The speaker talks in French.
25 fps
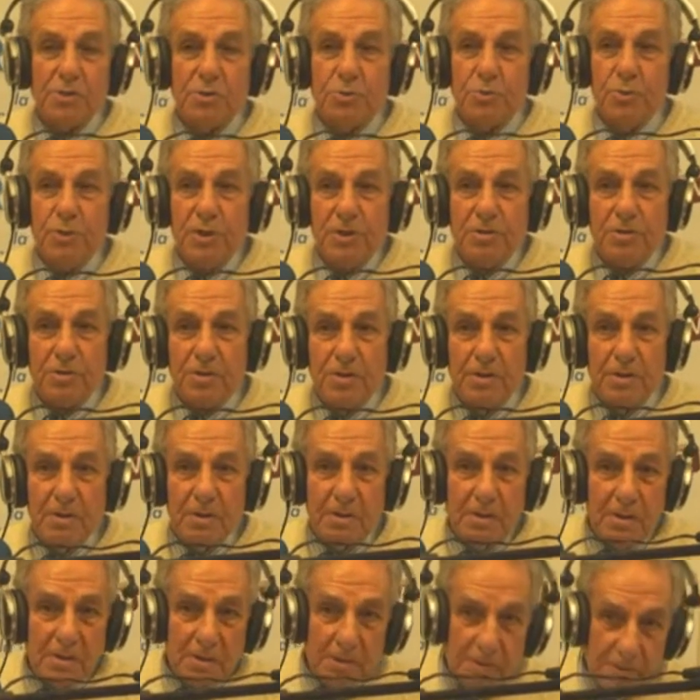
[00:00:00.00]
Ensuite,
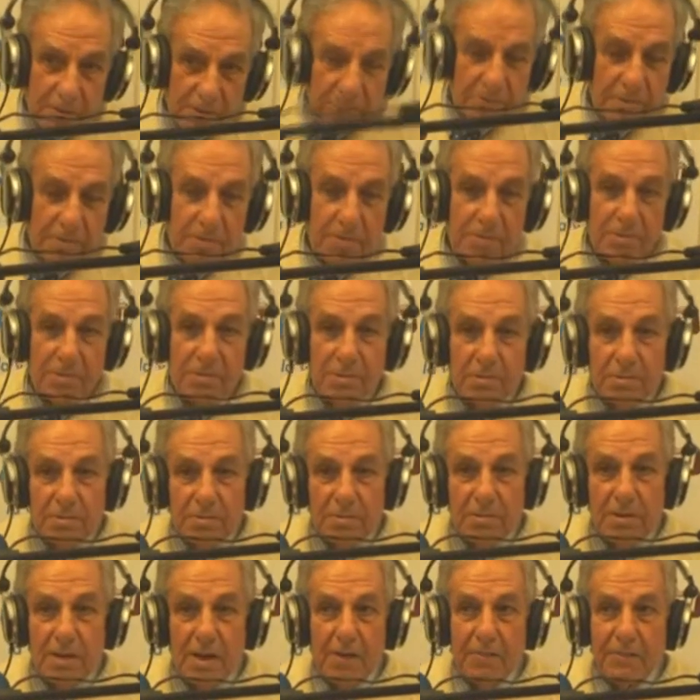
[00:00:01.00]

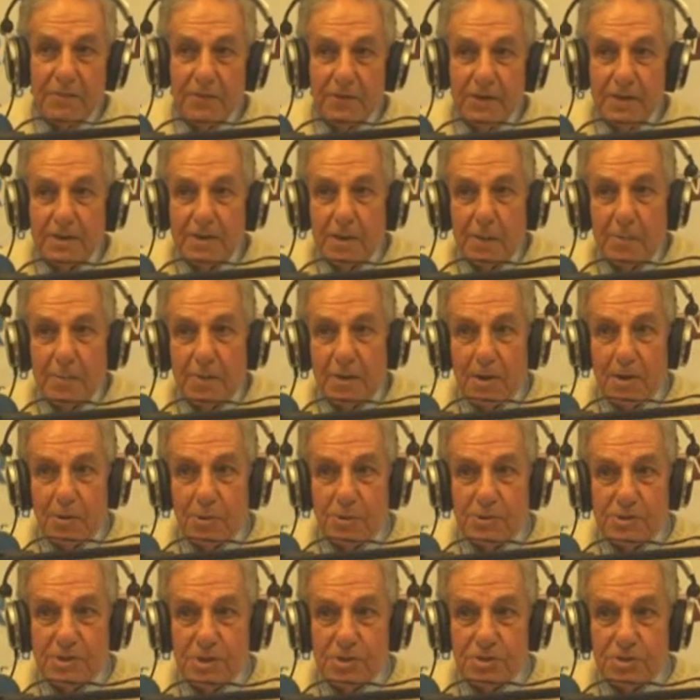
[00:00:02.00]
euh, elle a fait étape à
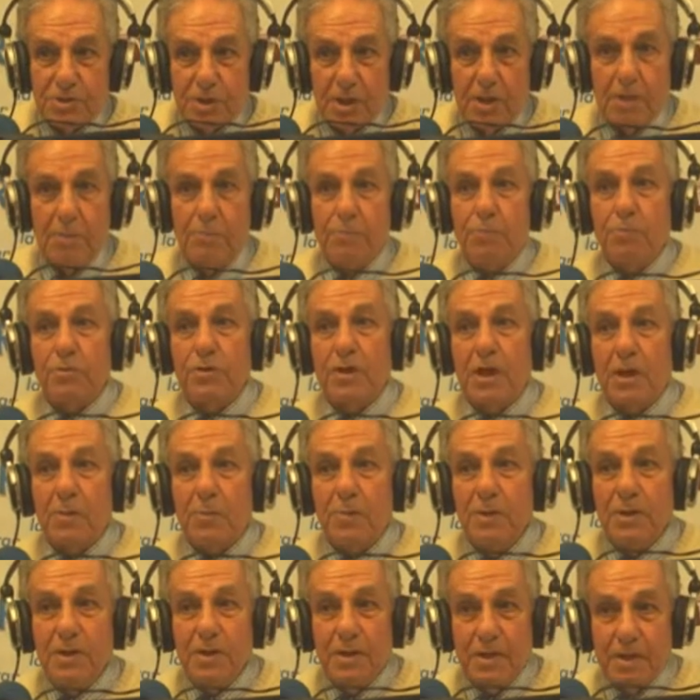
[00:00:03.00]
la rue Saint-Jacques pour
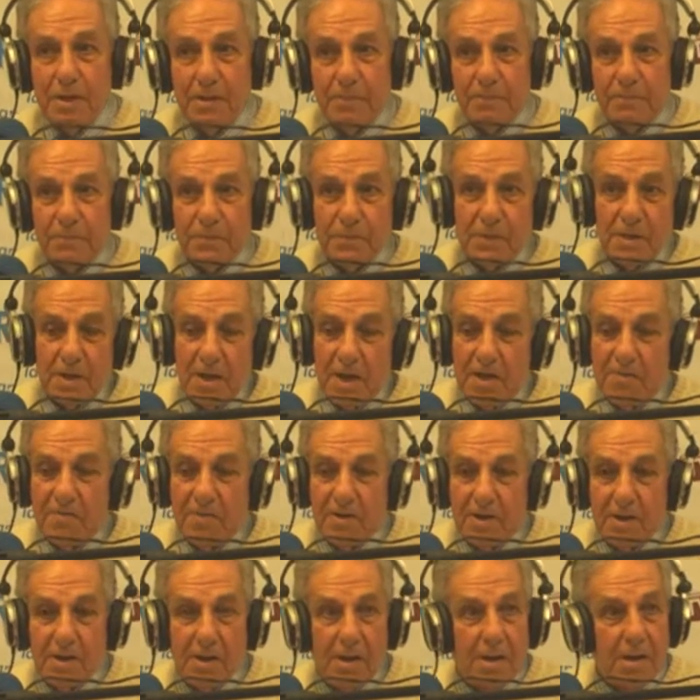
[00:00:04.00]
terminer
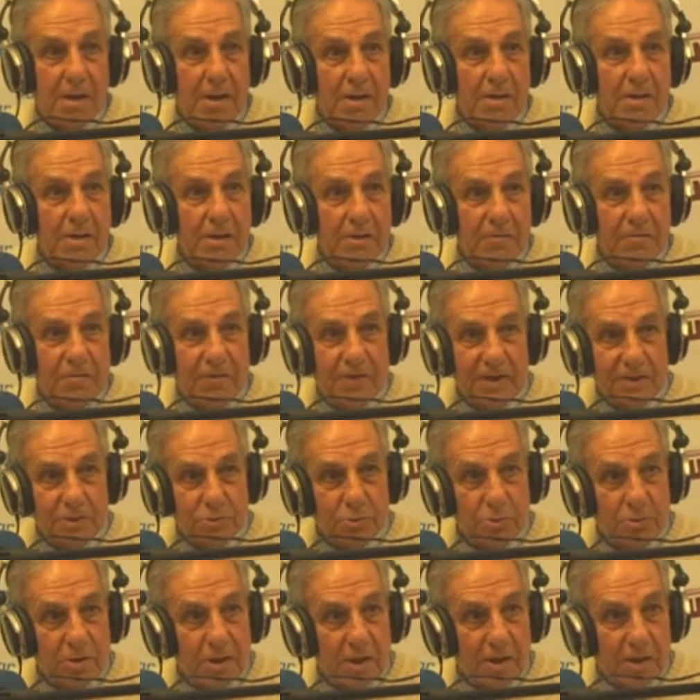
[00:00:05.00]
avant
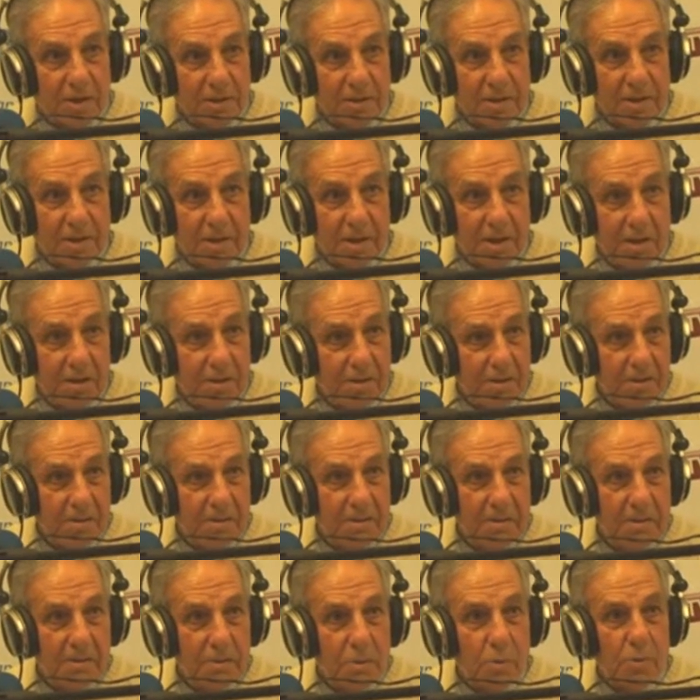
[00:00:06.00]
l'édification de la
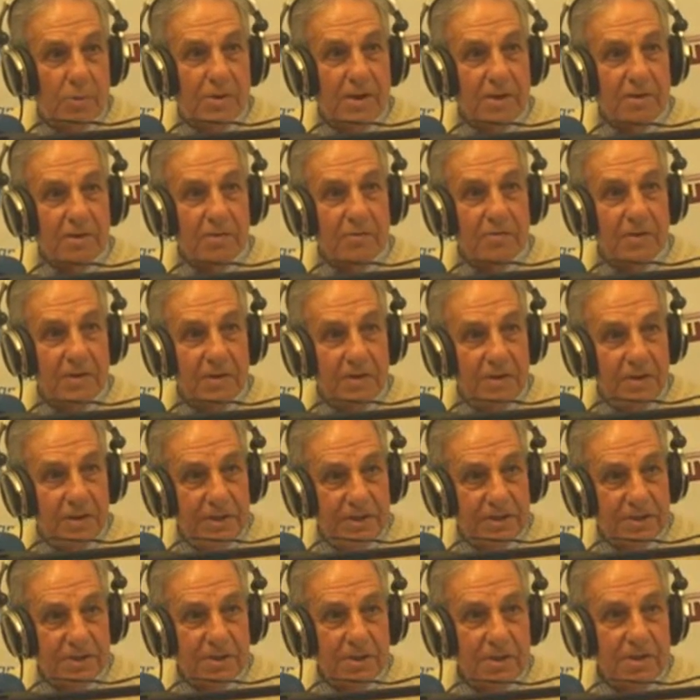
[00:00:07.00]
cathédrale, au
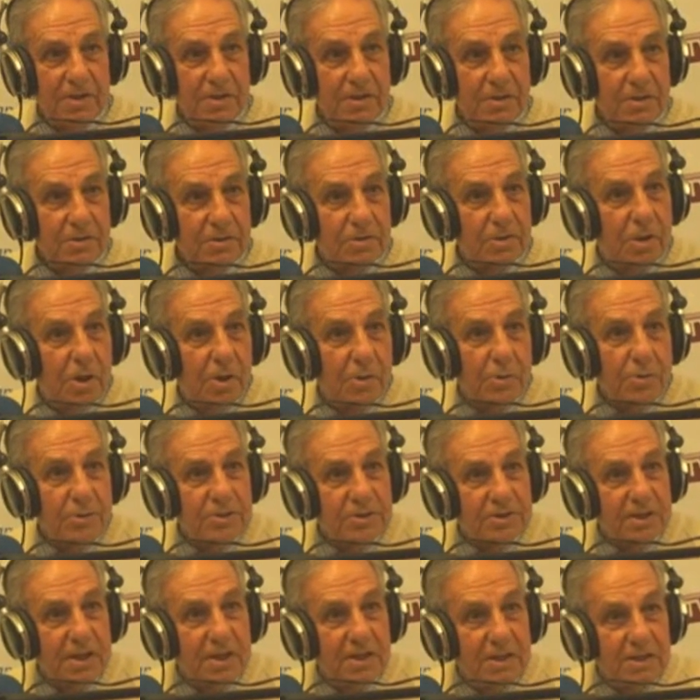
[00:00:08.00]
90 de la
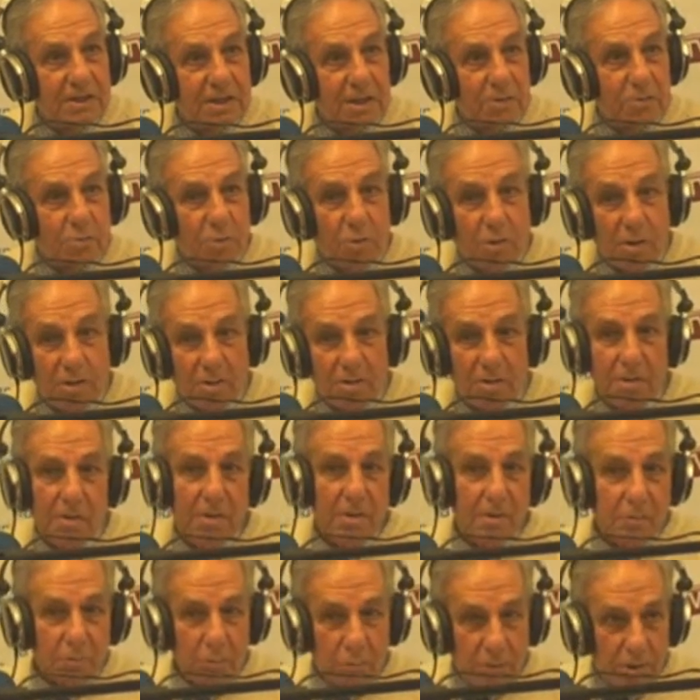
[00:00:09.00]
rue Stanislas
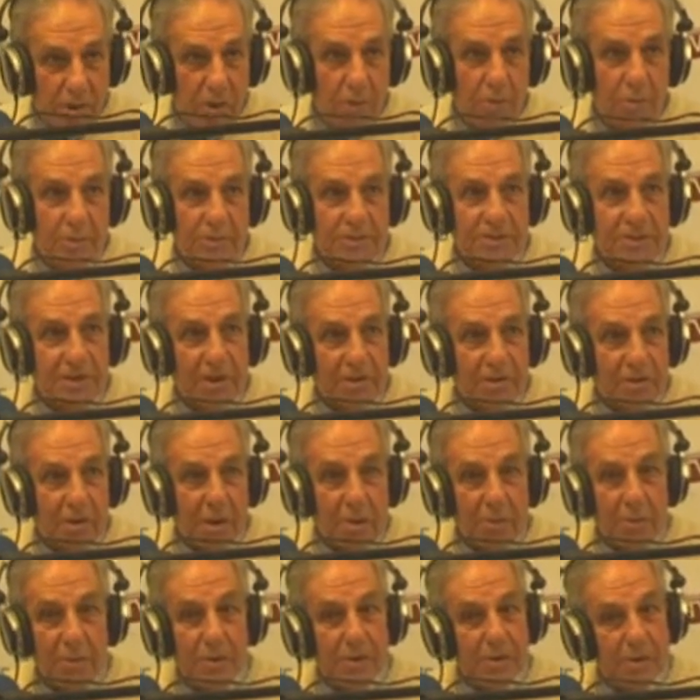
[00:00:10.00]
Torrent, où il y a eu un
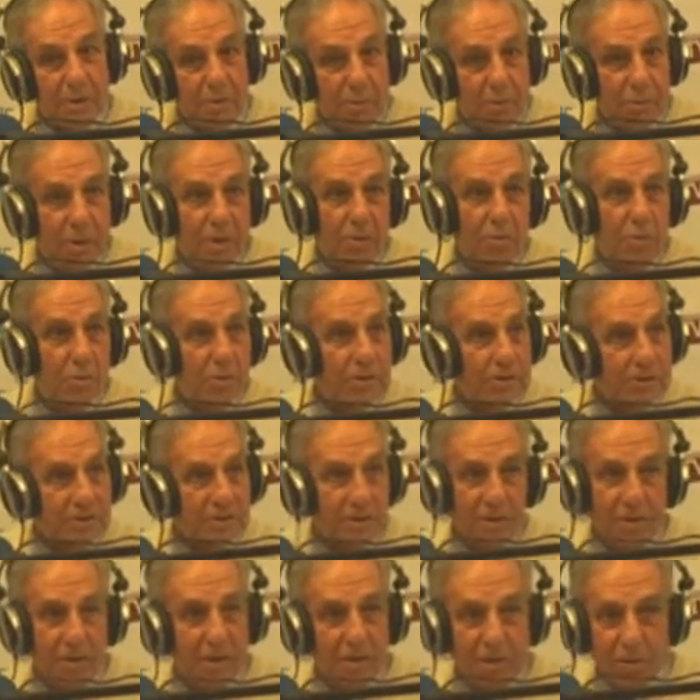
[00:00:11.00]
centre arménien, une
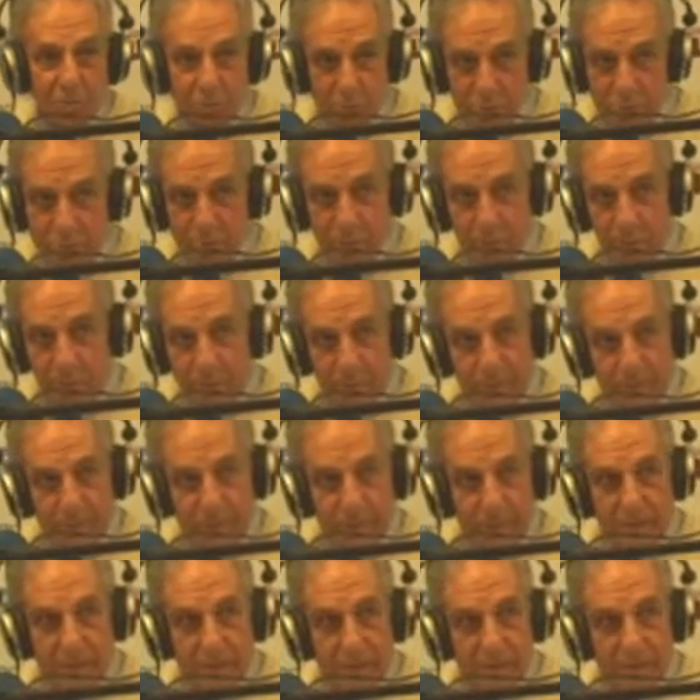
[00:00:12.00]
école, etc. et tout ce qu'il faut.